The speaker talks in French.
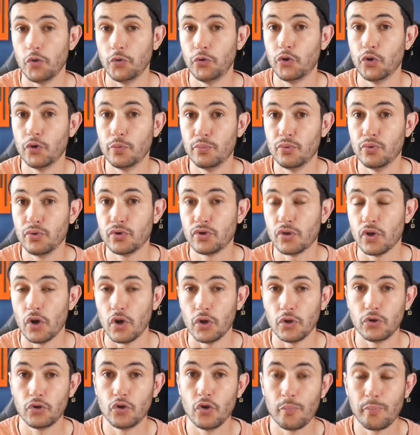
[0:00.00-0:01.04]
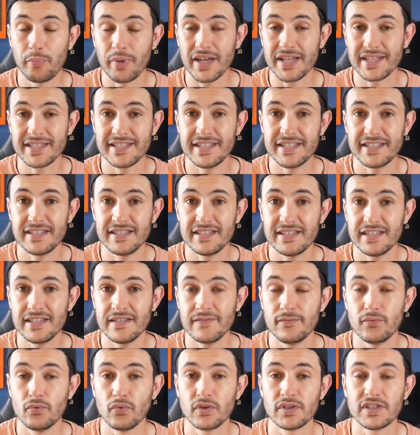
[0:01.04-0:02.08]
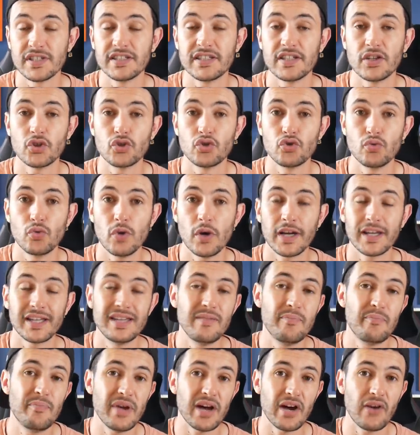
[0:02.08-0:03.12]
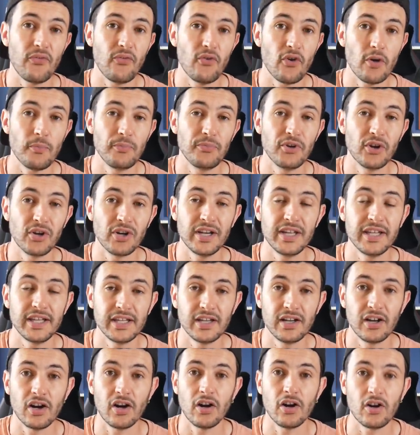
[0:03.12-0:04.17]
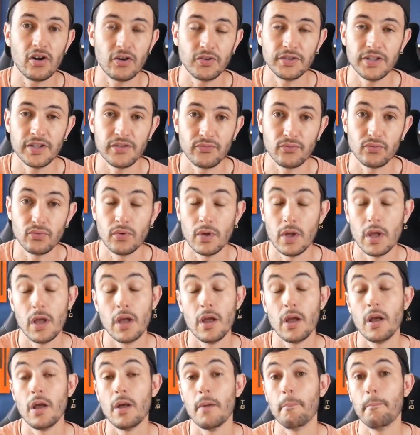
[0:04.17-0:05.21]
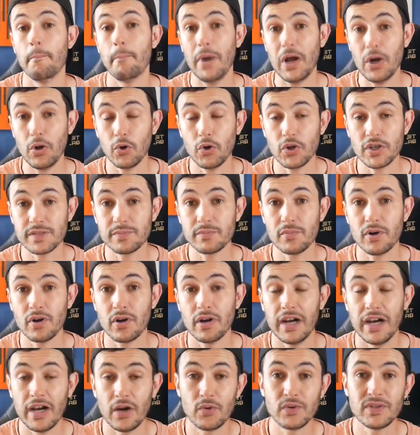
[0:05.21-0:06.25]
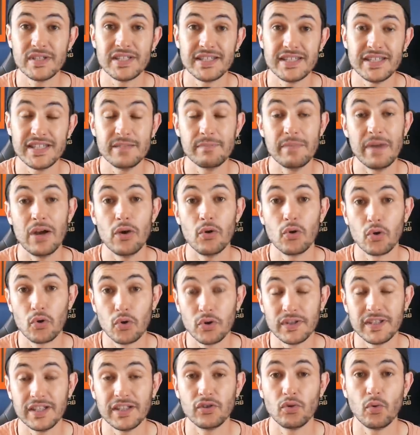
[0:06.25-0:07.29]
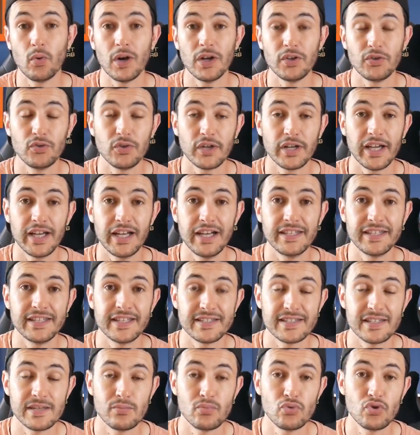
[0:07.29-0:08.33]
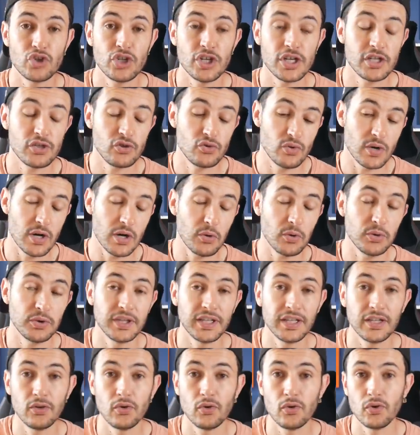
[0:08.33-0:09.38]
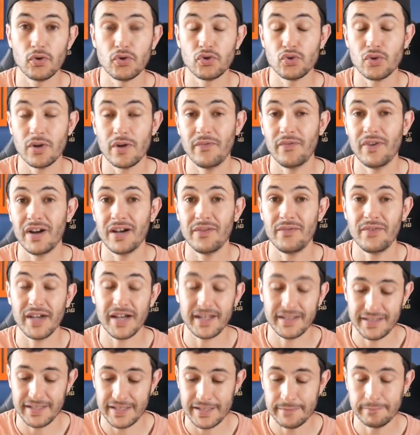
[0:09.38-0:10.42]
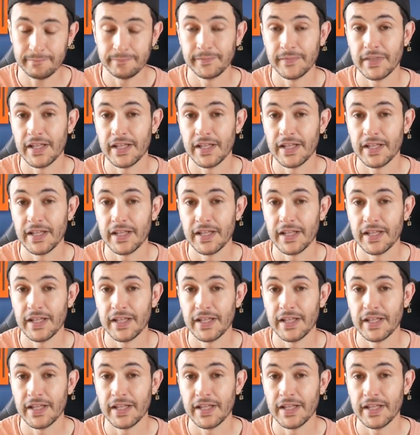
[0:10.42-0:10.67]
2 buts, 2 passes décisives, donc c'est un joueur qui performe dans les grands rendez-vous. Malheureusement, là aussi, bah, le côté droit du Real est assez bouché. Tu as Rodrigo, tu as Valverde,